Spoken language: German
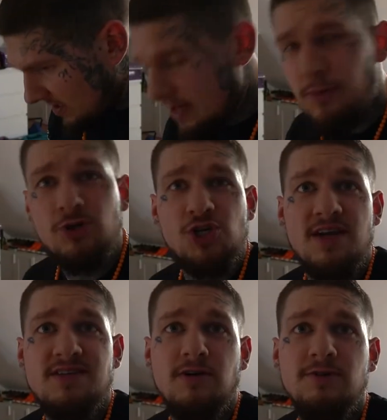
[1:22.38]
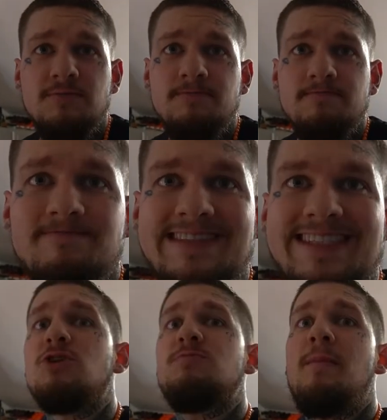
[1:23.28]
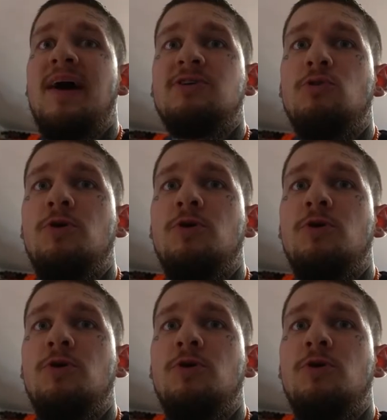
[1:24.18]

Kinderbund, scheiße da unten kurz mal Magnum